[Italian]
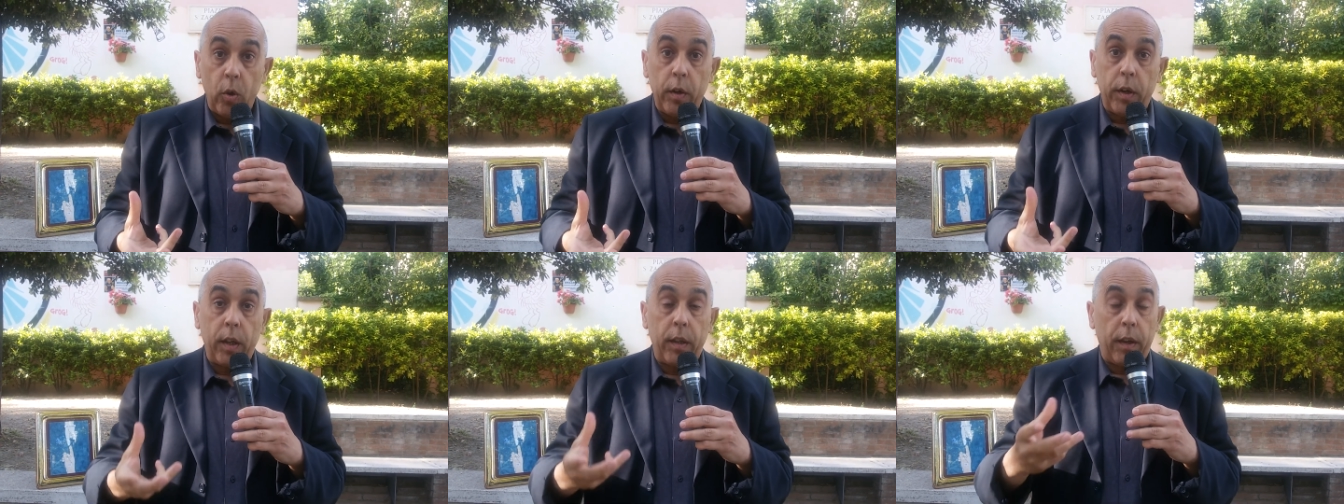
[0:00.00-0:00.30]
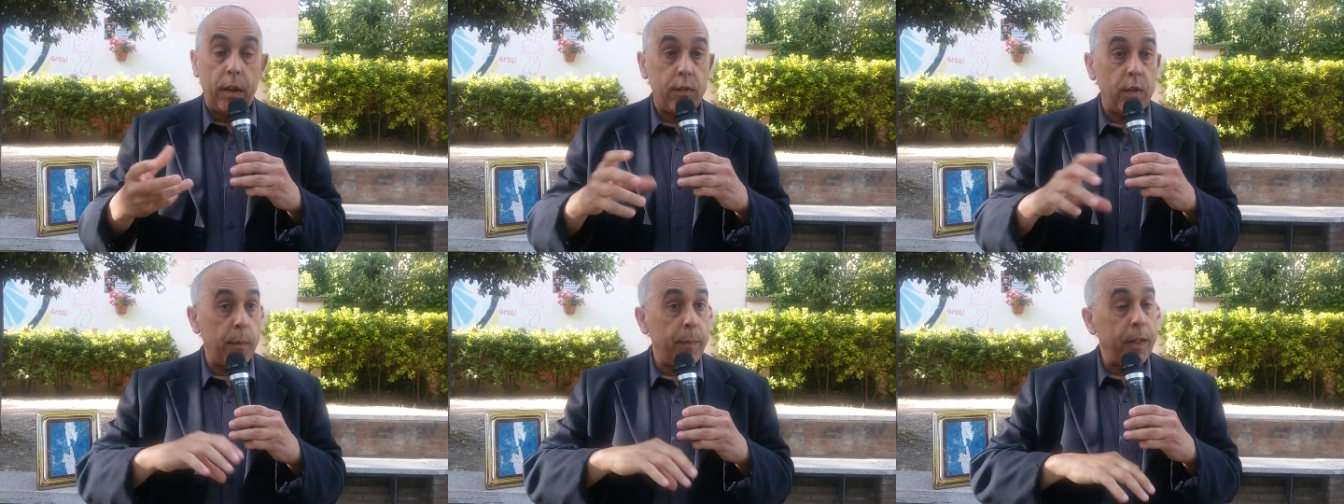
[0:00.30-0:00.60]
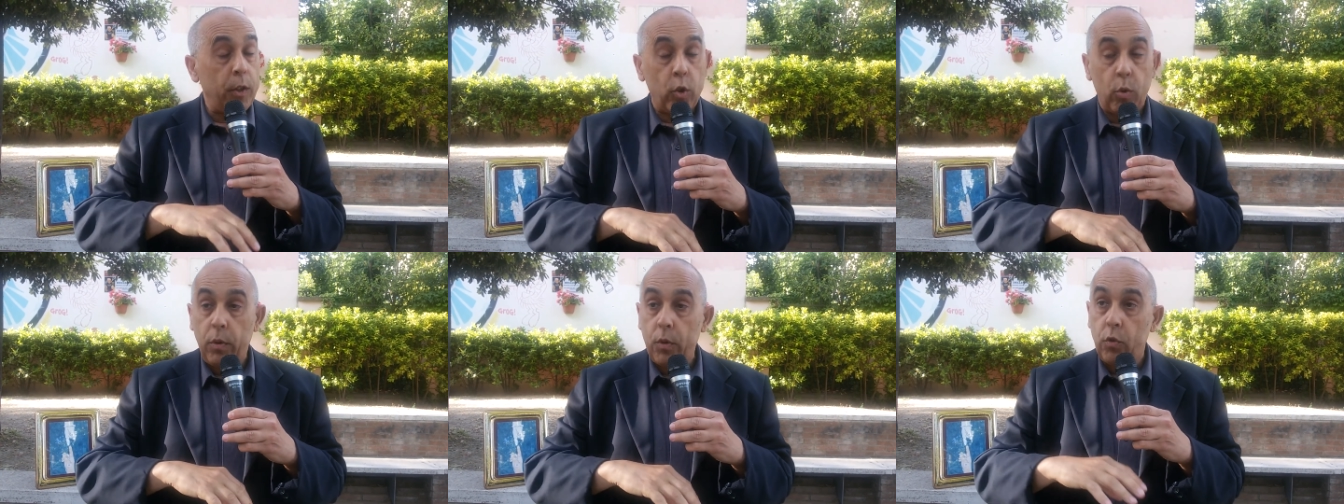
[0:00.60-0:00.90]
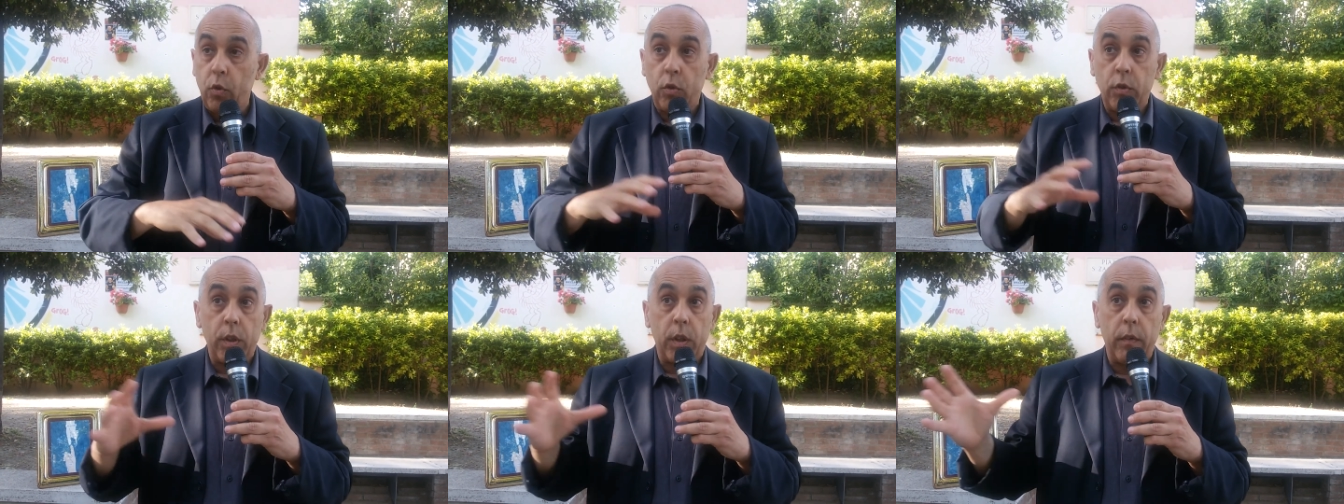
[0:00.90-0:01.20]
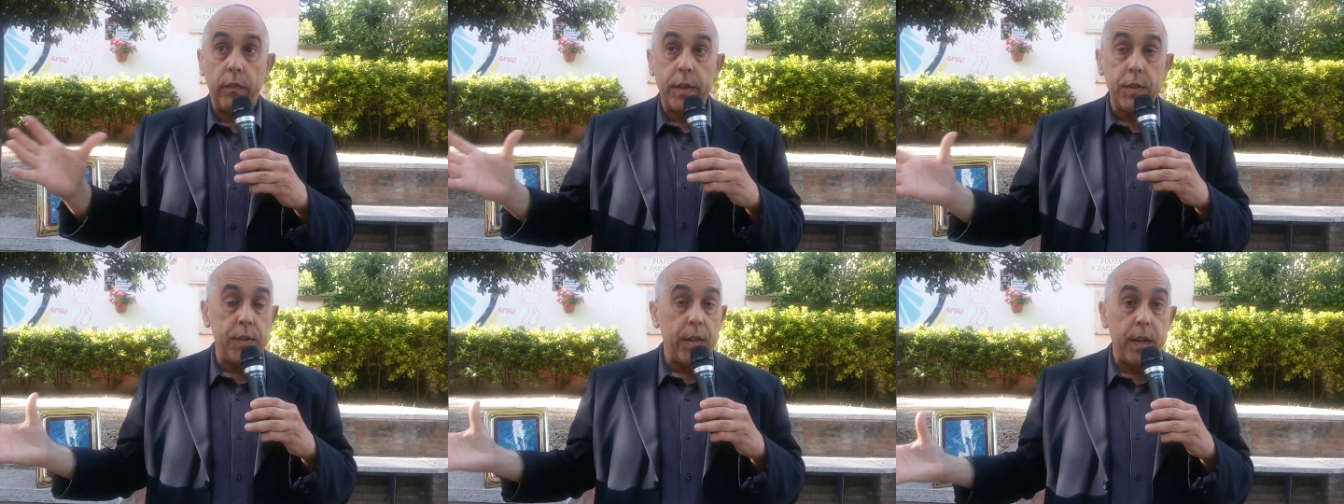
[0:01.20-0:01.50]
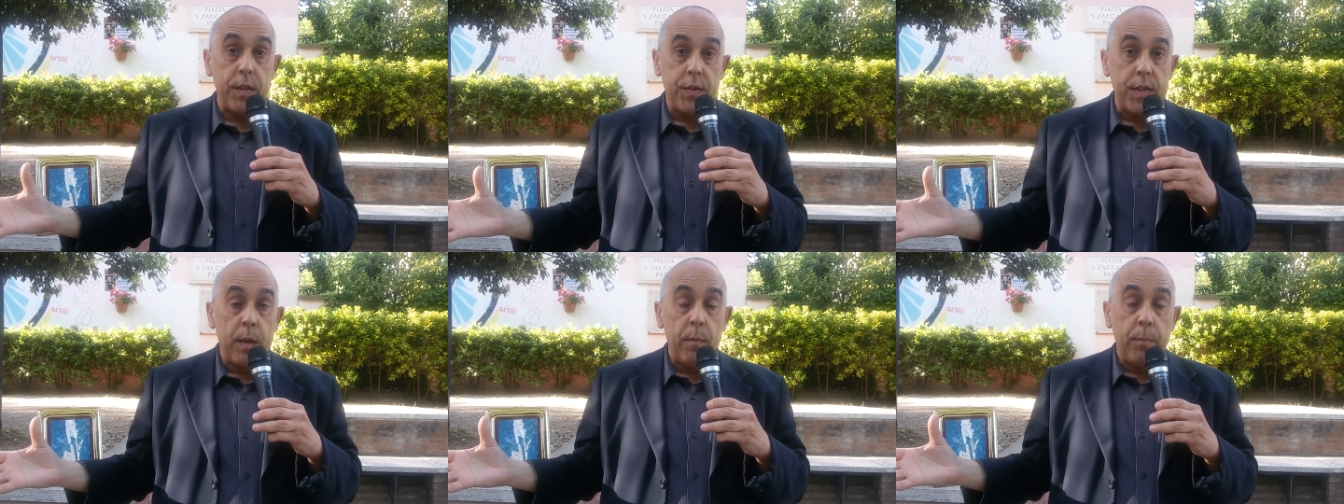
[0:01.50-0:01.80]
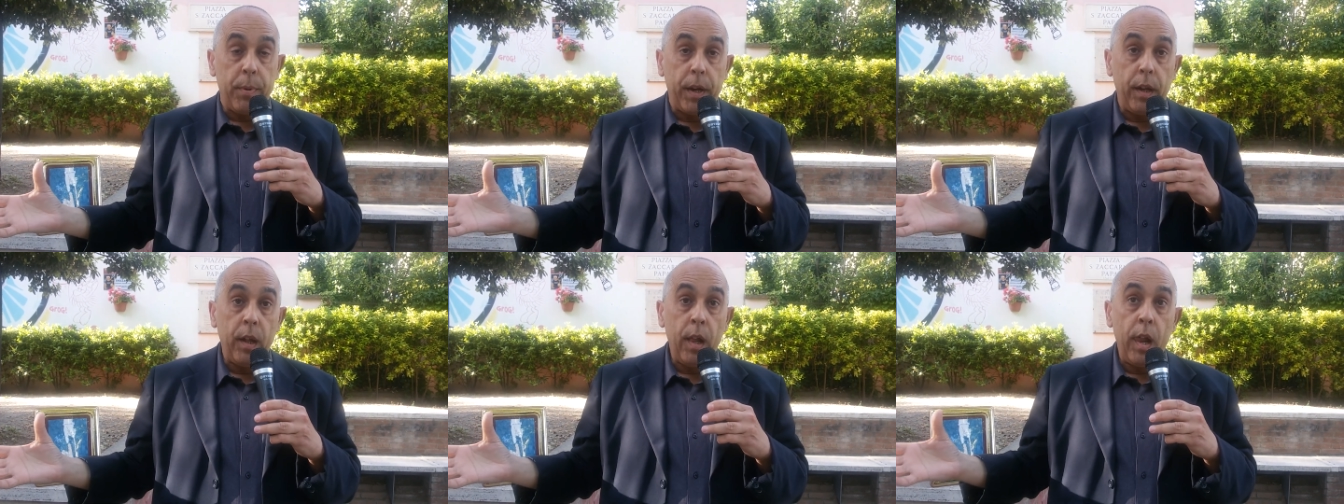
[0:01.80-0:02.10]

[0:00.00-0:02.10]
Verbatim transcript: ringraziamento questo ci deve essere sempre